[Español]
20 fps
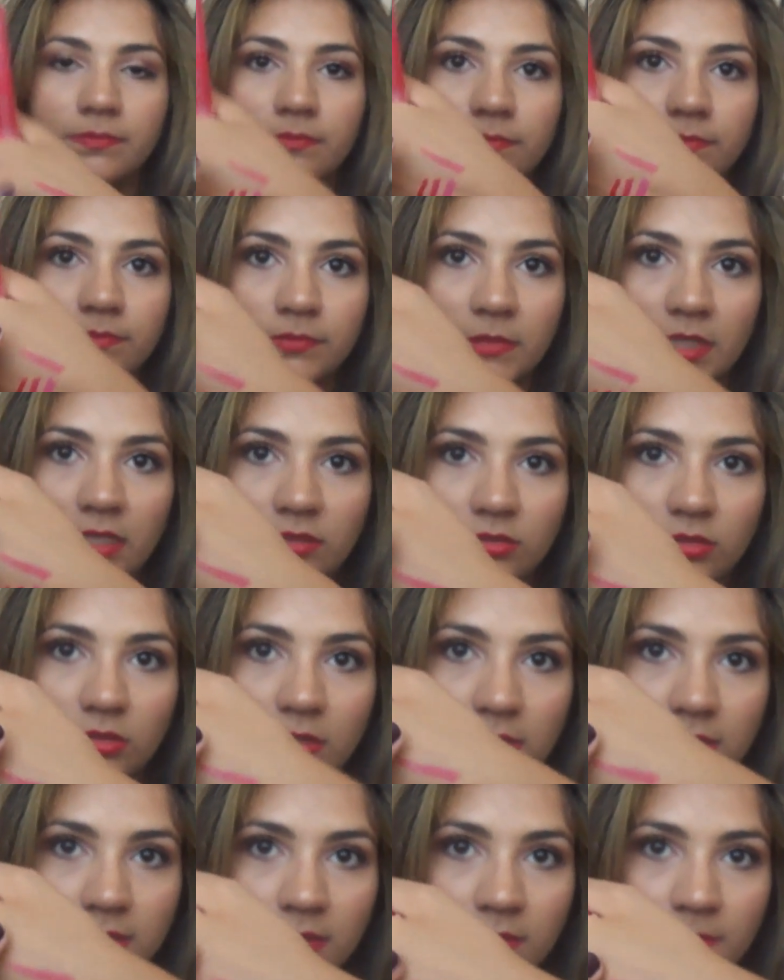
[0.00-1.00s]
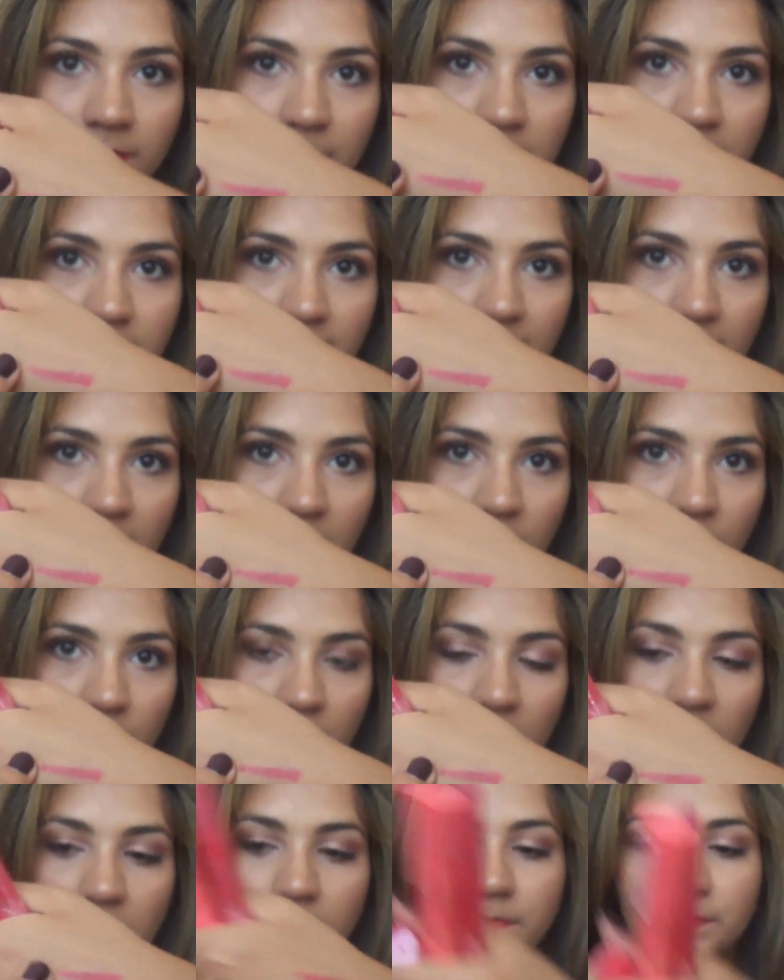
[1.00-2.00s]
Ven que son así, se ve el
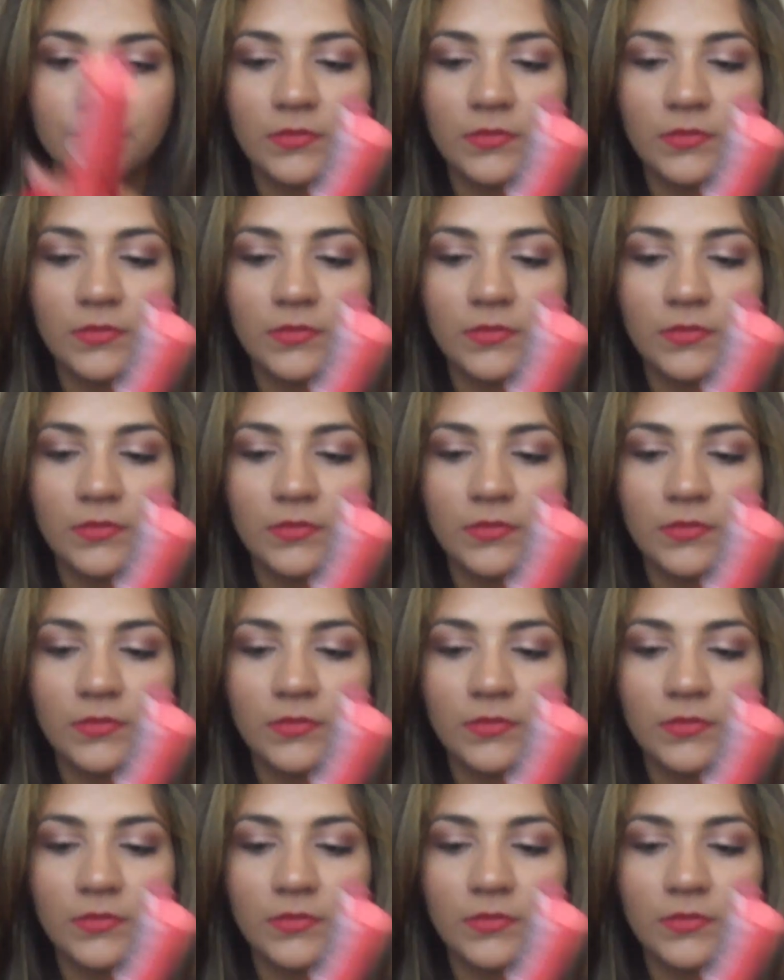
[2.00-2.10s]
color.